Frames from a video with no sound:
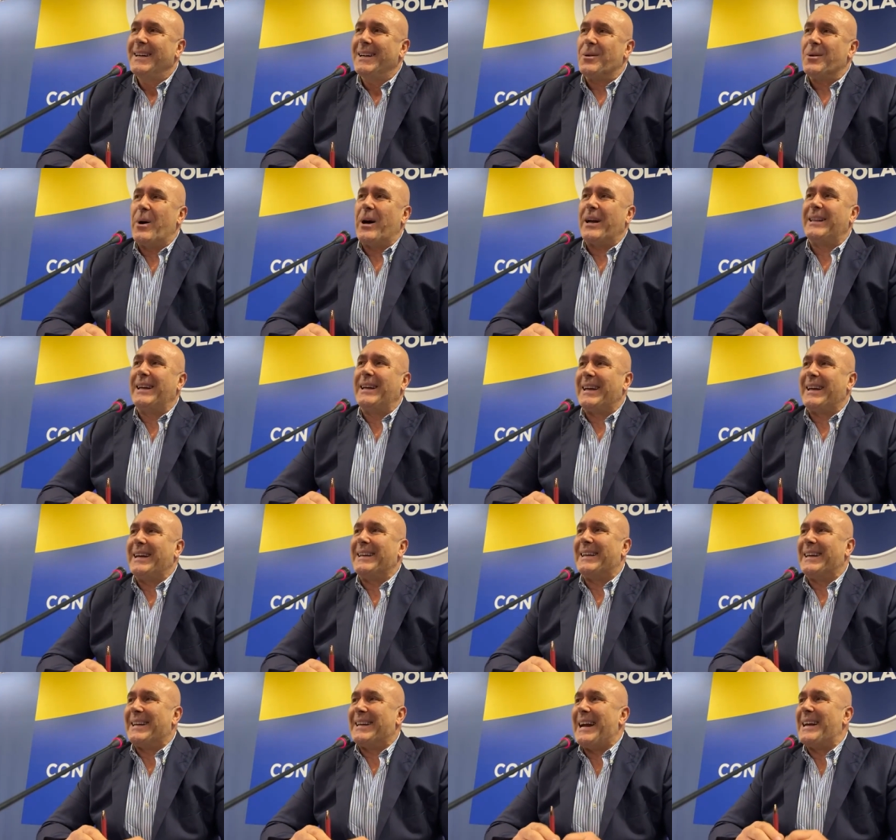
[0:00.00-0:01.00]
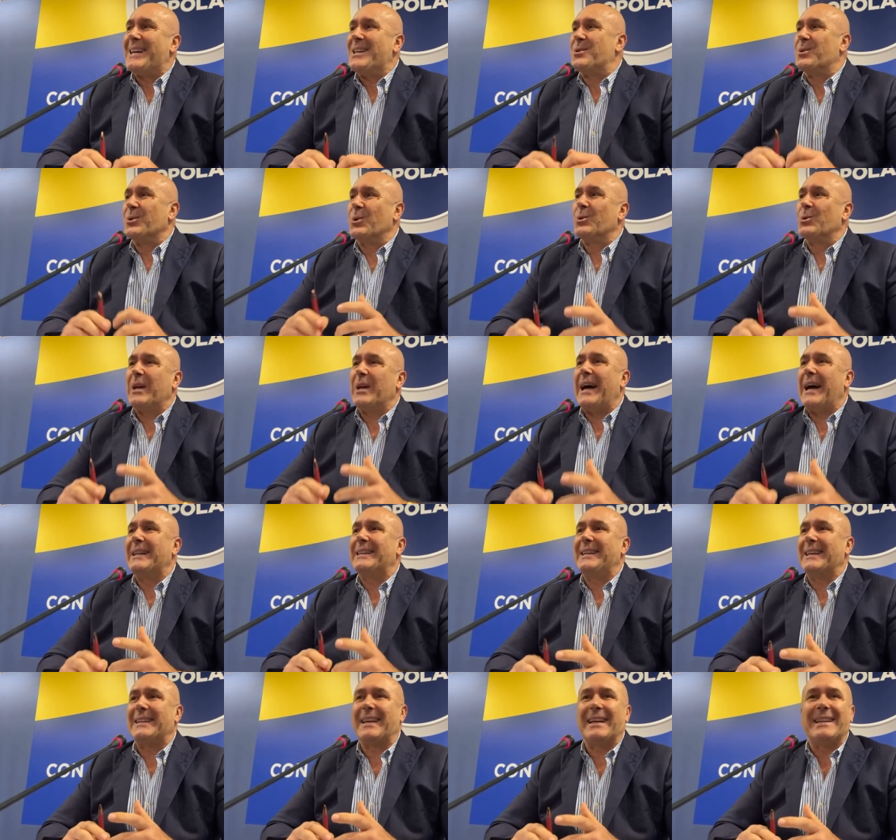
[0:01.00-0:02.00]
Guarda che i ternani sono
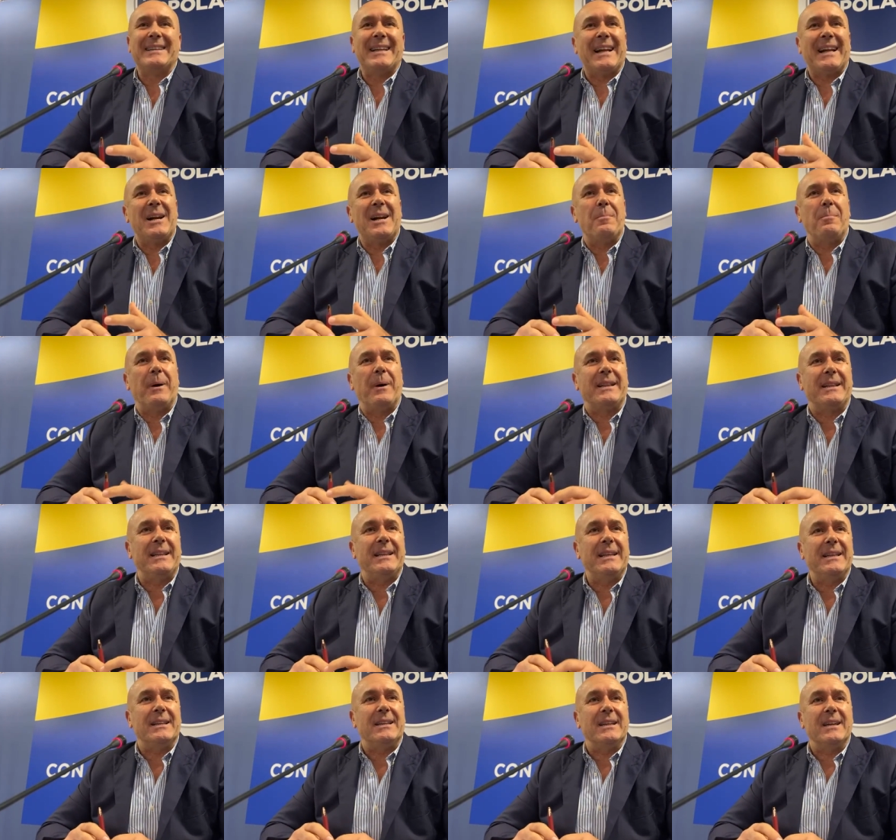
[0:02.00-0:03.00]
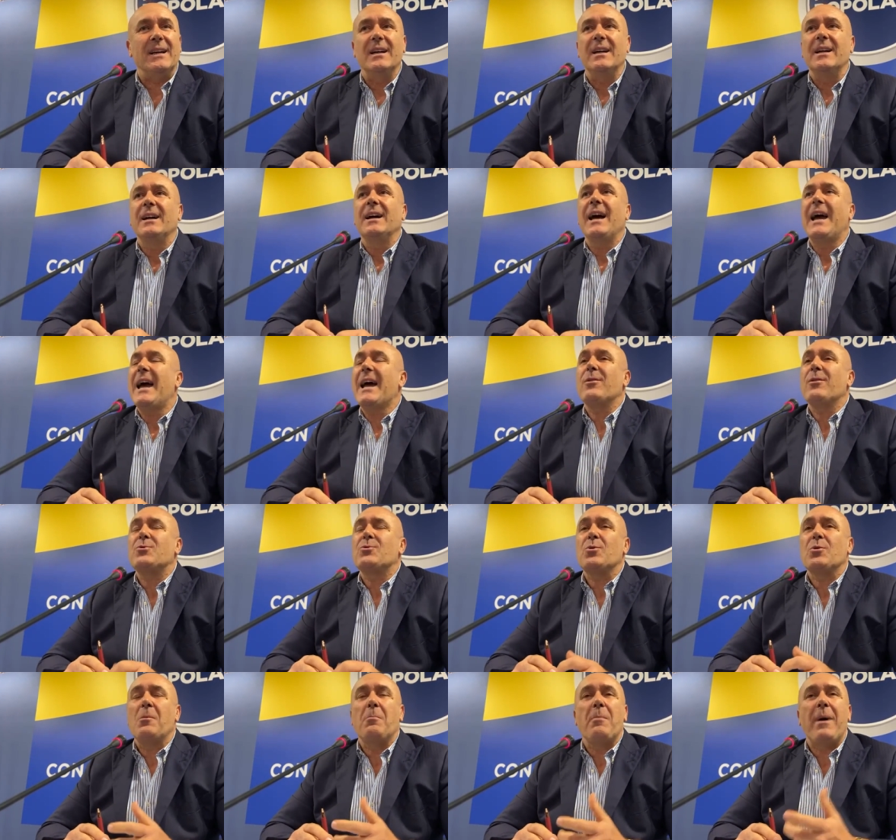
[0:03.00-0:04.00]
tanti ad andare alle partite e non
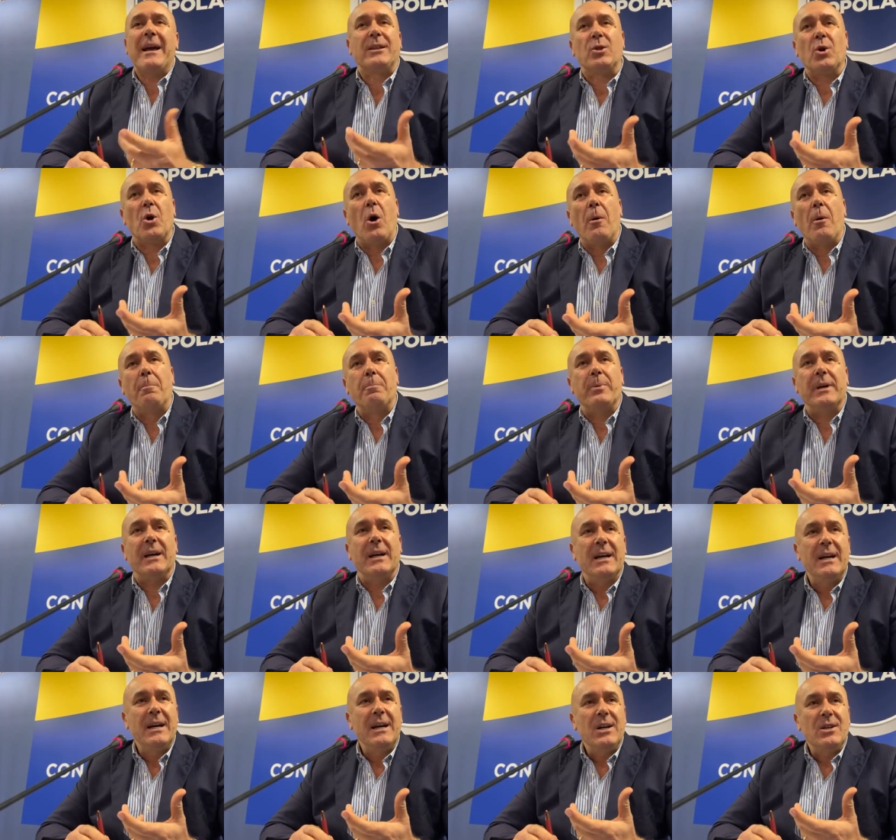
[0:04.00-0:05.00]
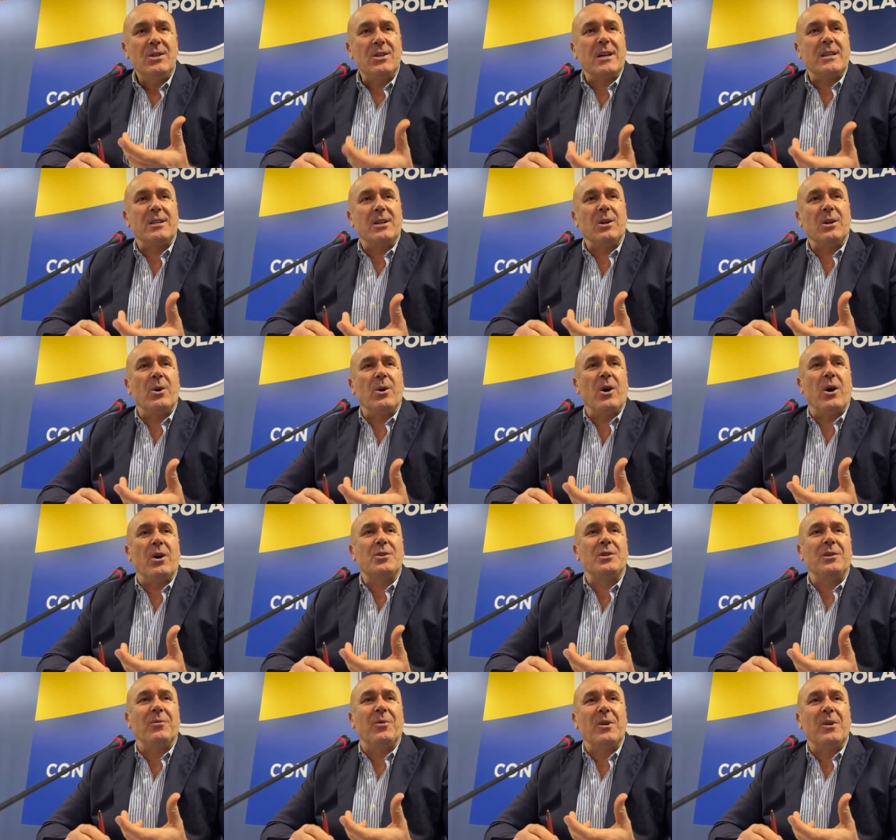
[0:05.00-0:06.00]
sono mai troppi. Cioè se noi
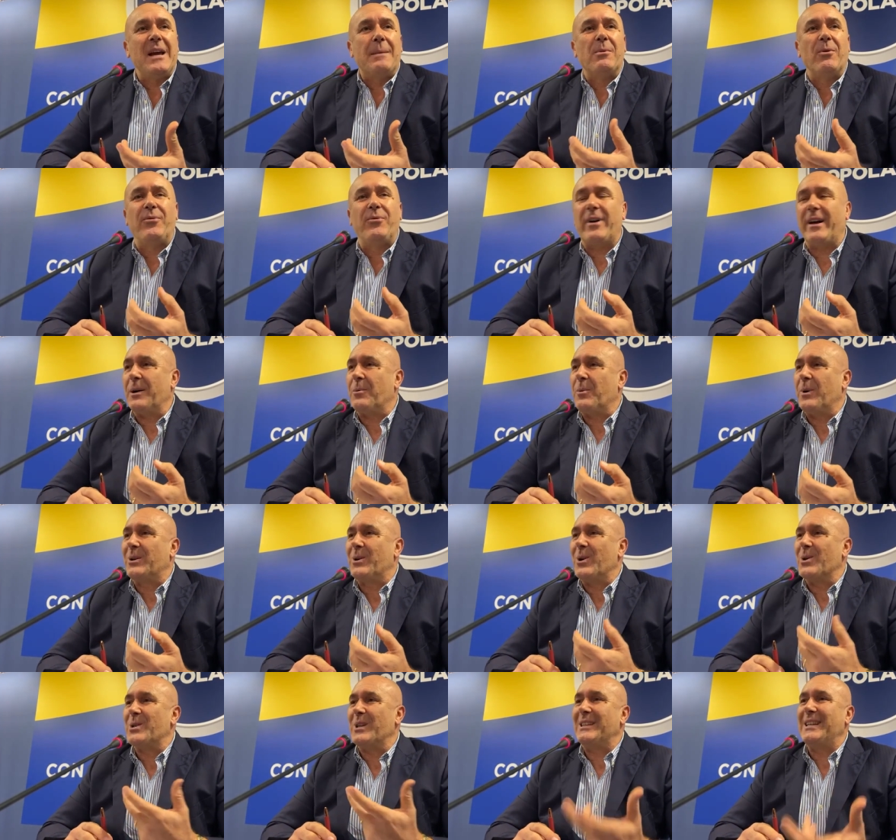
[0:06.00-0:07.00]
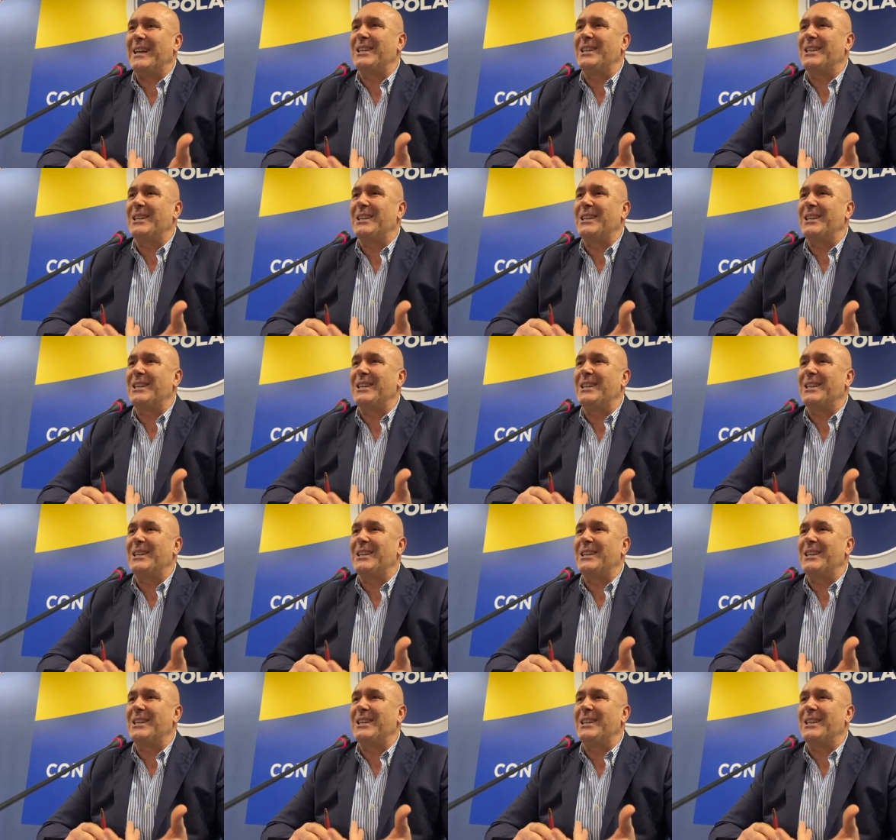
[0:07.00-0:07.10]
oggi vogliamo fare qualcosa di